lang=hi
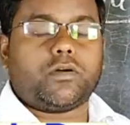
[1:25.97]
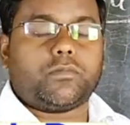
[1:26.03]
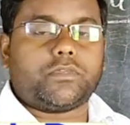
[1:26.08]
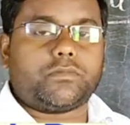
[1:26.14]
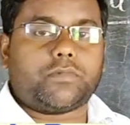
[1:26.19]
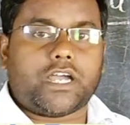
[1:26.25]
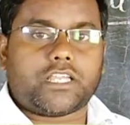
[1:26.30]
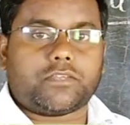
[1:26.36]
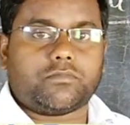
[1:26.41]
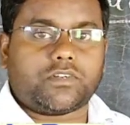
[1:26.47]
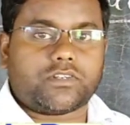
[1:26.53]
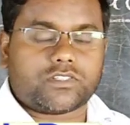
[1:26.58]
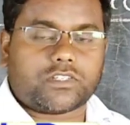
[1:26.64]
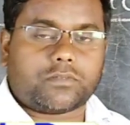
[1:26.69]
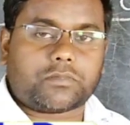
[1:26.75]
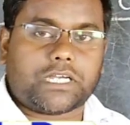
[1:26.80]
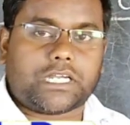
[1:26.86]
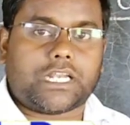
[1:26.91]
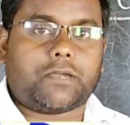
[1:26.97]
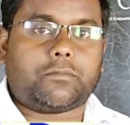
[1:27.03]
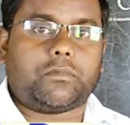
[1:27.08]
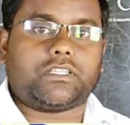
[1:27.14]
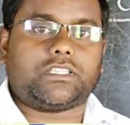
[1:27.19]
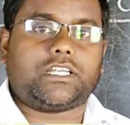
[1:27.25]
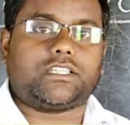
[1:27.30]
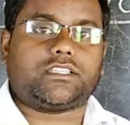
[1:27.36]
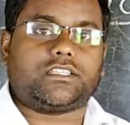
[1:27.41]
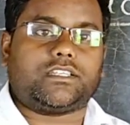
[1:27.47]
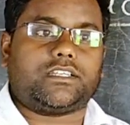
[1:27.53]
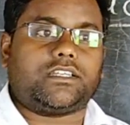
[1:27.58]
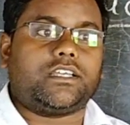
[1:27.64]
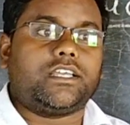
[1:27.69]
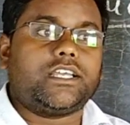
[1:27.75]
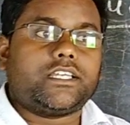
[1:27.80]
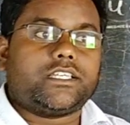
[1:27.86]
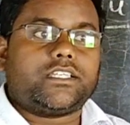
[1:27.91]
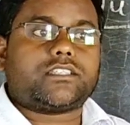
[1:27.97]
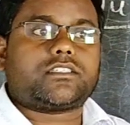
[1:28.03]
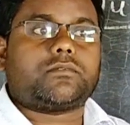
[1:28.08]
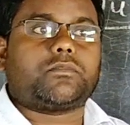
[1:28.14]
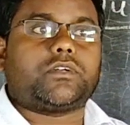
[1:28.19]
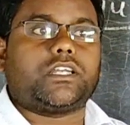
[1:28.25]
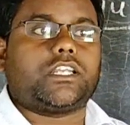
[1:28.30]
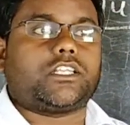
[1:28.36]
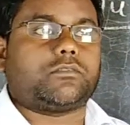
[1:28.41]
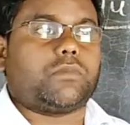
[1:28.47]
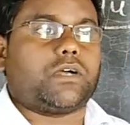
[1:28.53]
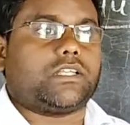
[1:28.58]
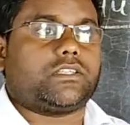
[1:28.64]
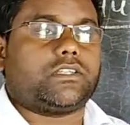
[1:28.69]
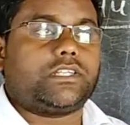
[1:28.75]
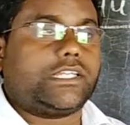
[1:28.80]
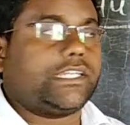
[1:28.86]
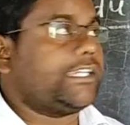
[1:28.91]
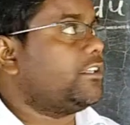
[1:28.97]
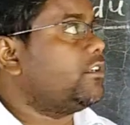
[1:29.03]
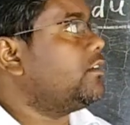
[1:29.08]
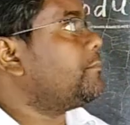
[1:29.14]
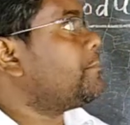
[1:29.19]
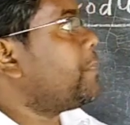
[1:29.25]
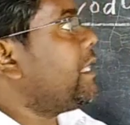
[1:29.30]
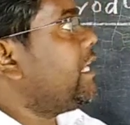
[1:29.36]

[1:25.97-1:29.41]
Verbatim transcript: मम्मी भाई बहन सबका नाम बताते हैं ये सब गलत बात है ठीक है ना